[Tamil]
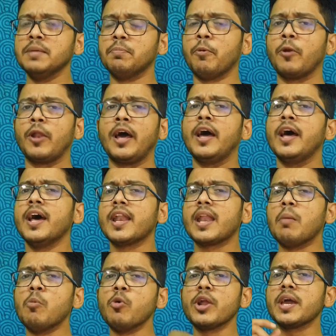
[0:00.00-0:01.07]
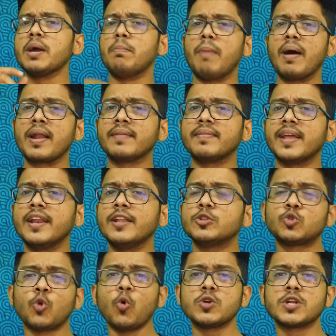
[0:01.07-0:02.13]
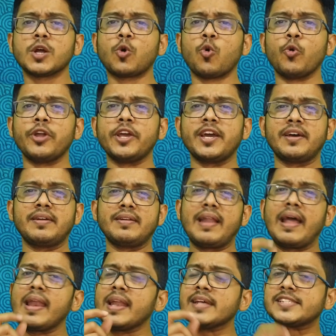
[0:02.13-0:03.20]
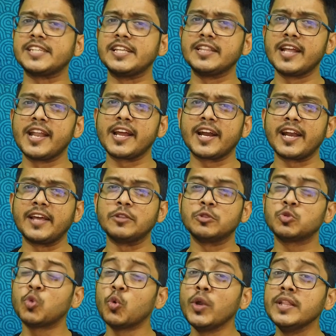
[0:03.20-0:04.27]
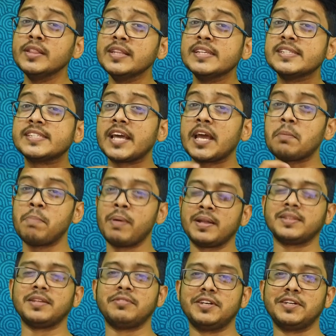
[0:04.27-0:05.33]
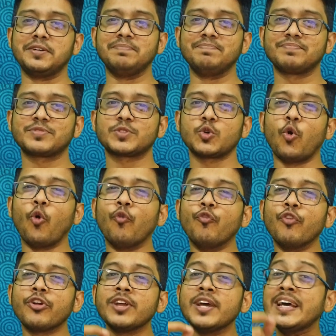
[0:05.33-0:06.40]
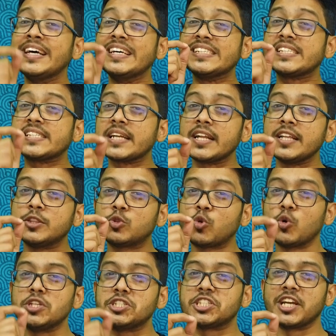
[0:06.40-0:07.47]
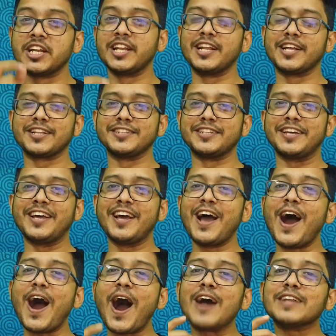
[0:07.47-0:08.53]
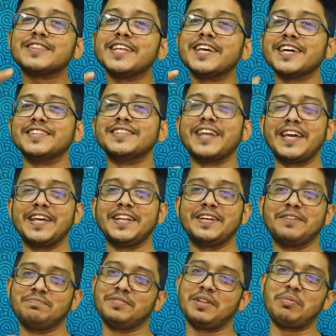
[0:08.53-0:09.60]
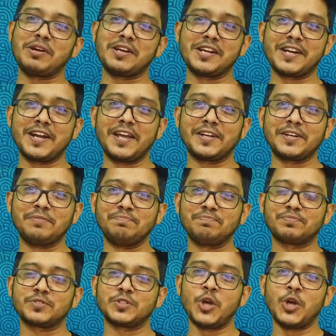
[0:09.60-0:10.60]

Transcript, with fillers: இதுபோல நம்முடைய மனதில் தோன்றக்கூடிய நல்ல சிந்தனைகளை துணிந்து செயற்படுத்த வேண்டும் ஒவ்வொரு சிறு துணிச்சலிலிருந்து அதிக தைரியம் நமக்கு கிடைக்கும்